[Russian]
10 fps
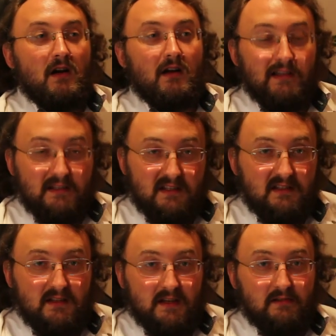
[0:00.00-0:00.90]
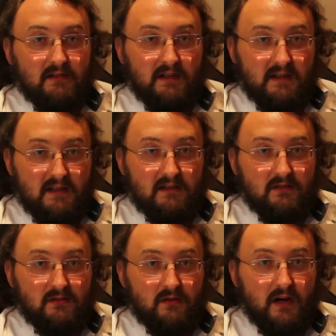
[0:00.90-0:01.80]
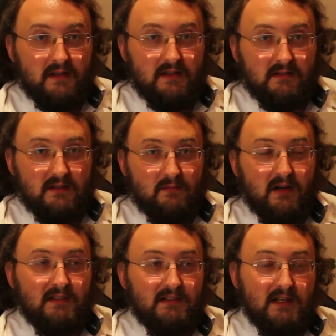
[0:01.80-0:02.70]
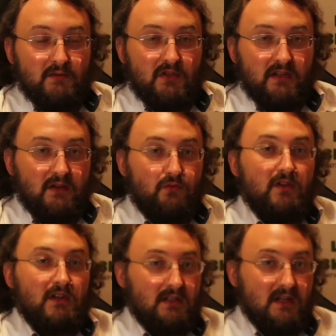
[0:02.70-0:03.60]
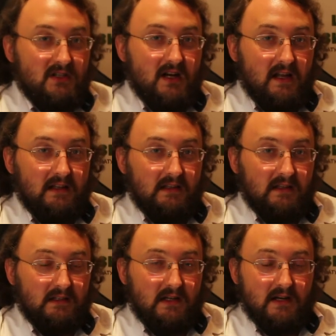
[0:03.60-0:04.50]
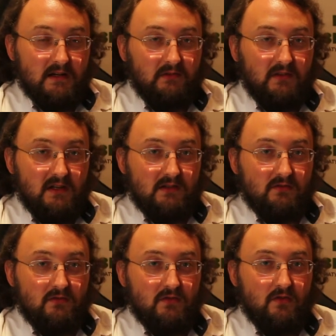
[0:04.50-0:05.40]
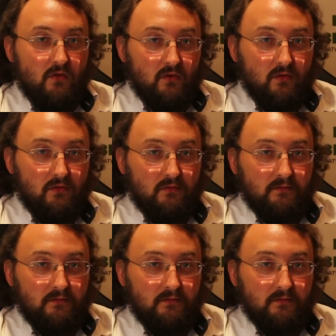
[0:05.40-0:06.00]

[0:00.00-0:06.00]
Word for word: колонизировали Индию, они занимались тем, что они уничтожали эту аюрведическую школу.